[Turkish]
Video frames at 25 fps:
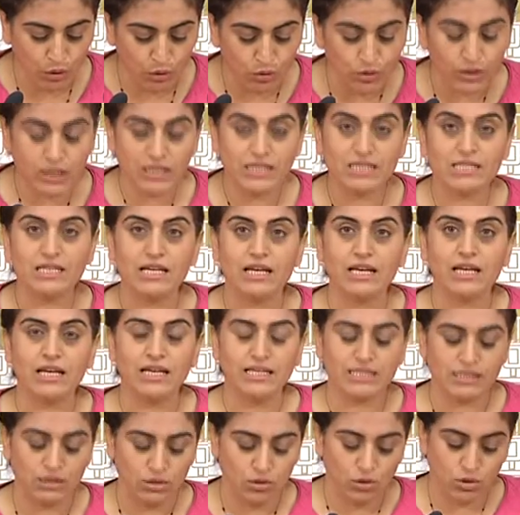12'si
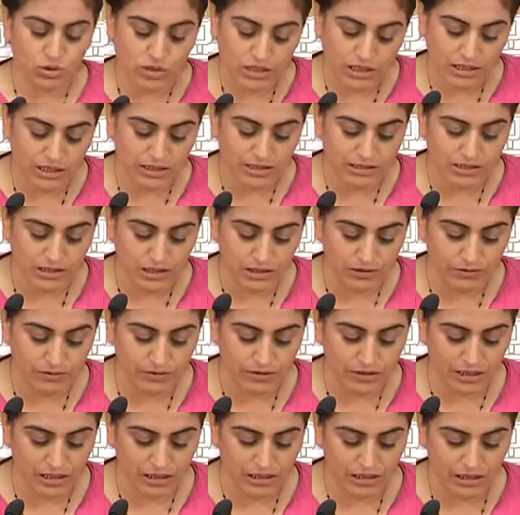eski kocaları
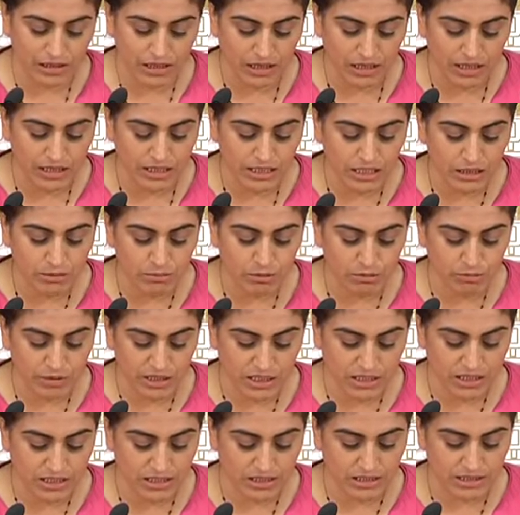tarafından,
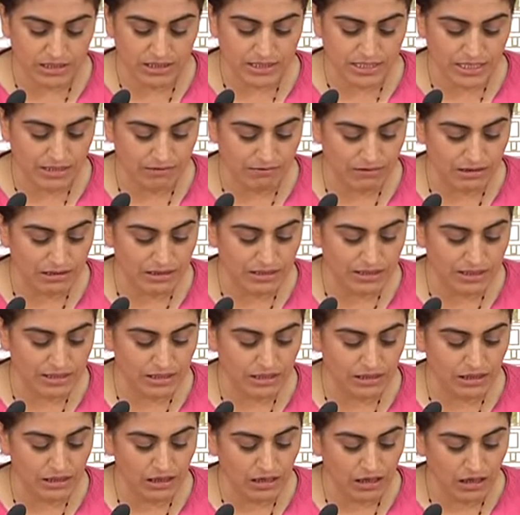25'i
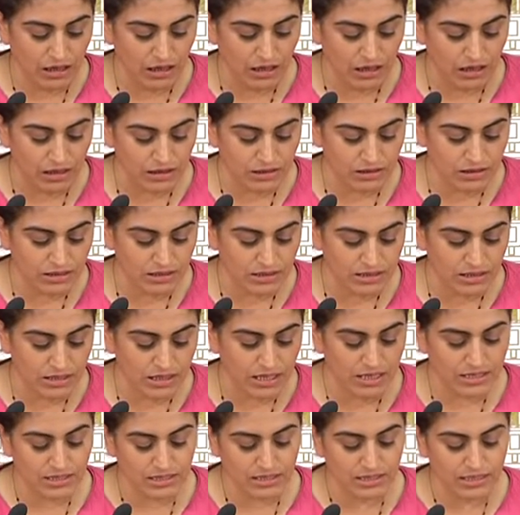sevgilileri,
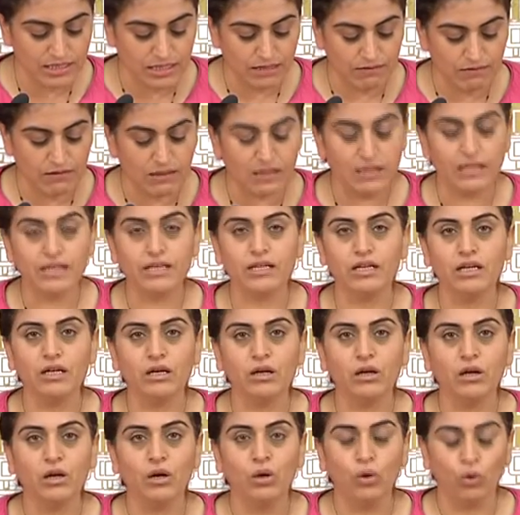6'sı eski sevgilileri,